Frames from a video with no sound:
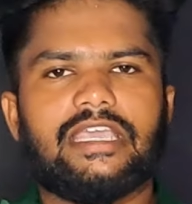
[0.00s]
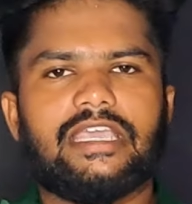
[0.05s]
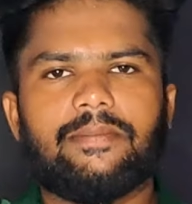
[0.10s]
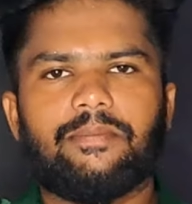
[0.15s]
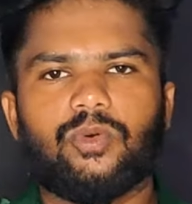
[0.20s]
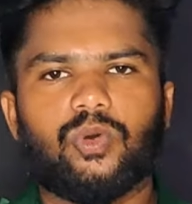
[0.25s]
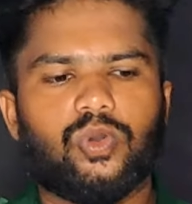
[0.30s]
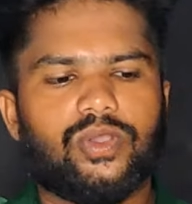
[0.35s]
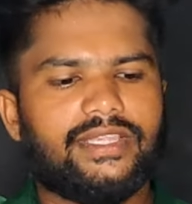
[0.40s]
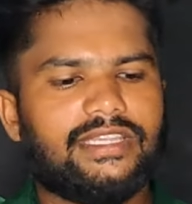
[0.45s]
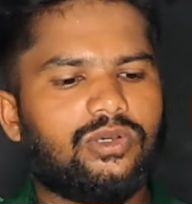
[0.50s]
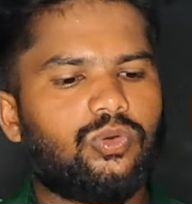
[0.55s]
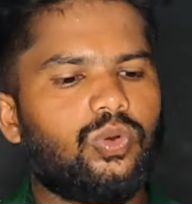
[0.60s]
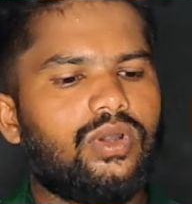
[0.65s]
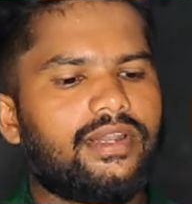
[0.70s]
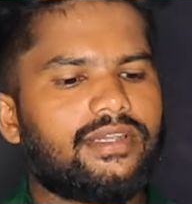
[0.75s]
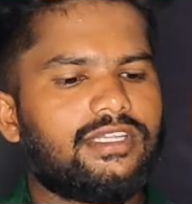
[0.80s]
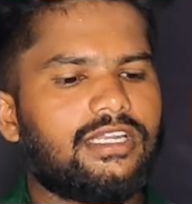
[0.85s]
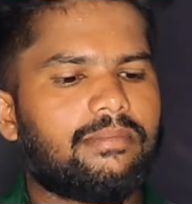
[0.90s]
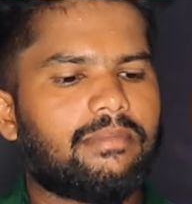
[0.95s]
இப்போ
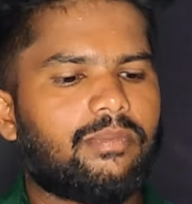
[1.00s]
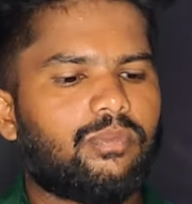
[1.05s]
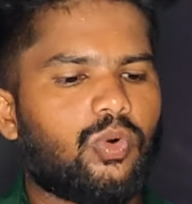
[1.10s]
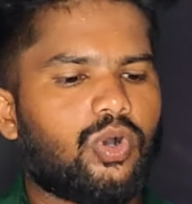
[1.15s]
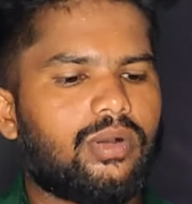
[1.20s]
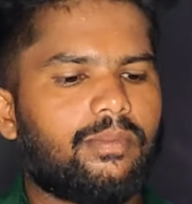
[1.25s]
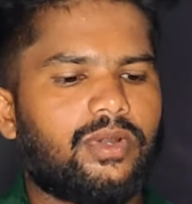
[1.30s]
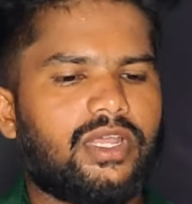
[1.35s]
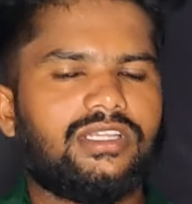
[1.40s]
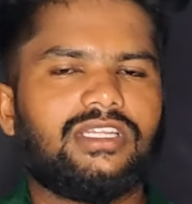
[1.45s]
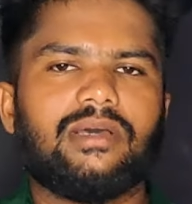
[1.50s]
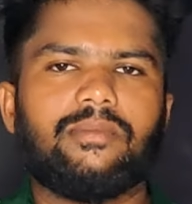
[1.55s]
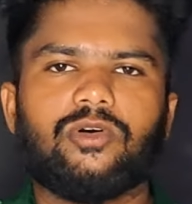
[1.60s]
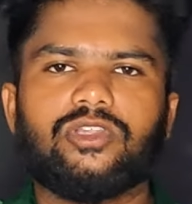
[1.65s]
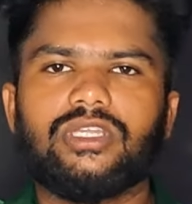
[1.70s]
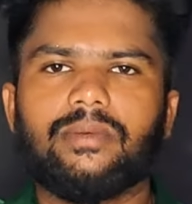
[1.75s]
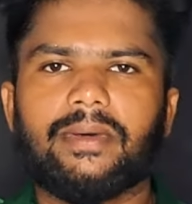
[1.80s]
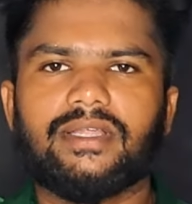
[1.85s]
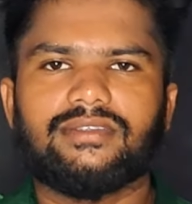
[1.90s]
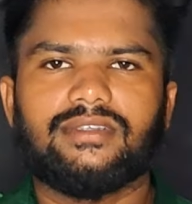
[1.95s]
இதுக்குள்ளேருந்து நம்ம போக முடியாது நம்ம
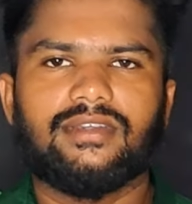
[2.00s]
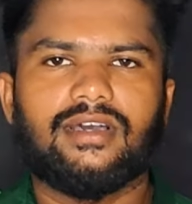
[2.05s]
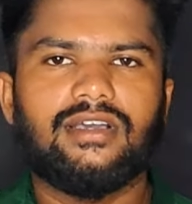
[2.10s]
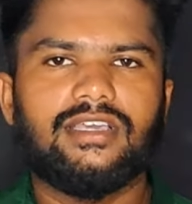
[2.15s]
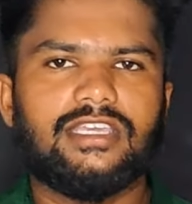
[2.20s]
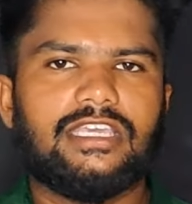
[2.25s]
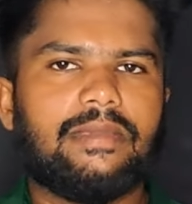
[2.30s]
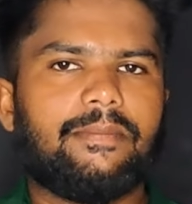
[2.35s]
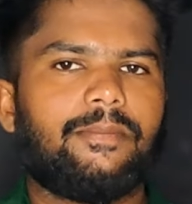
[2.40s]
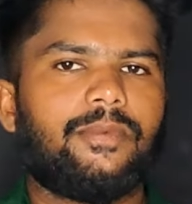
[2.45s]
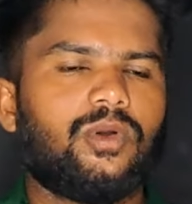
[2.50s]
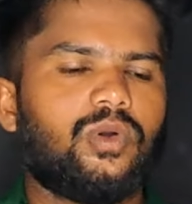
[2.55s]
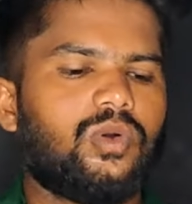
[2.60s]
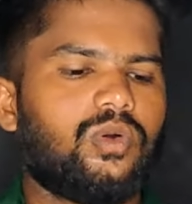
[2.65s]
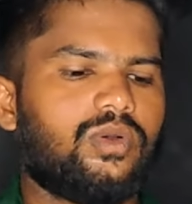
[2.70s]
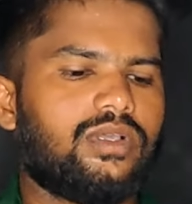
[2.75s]
வந்து பார்த்தீங்கன்னா இப்போ